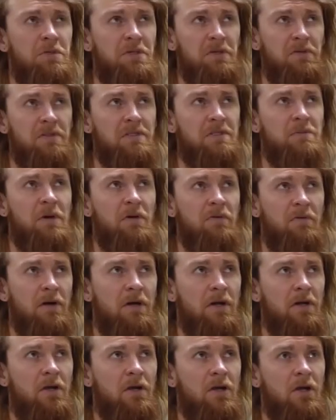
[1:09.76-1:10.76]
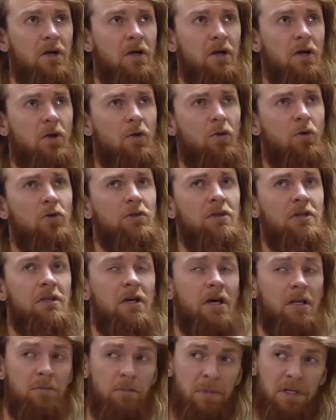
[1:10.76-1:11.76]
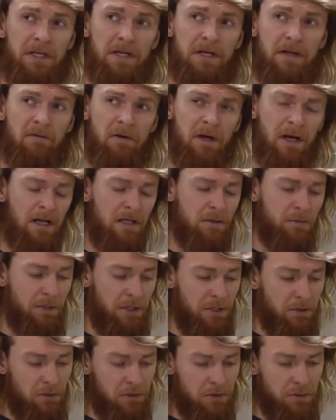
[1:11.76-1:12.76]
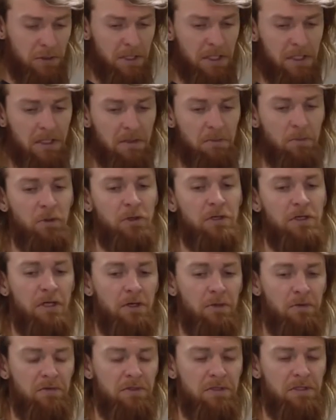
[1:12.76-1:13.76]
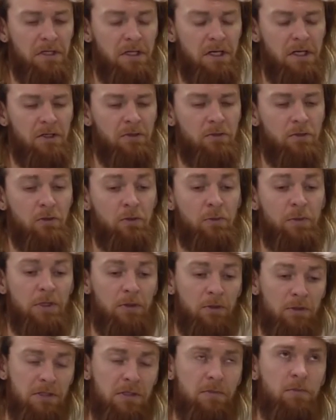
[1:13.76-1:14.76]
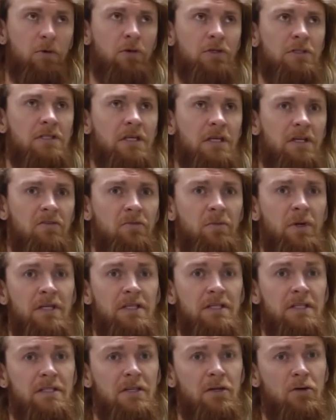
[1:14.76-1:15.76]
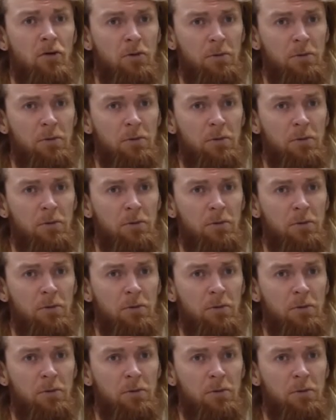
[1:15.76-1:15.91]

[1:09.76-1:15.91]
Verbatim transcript: первый самовар он отполировал и принес мне домой, я увидел, ахнул, он у меня до сих пор стоит в моей детской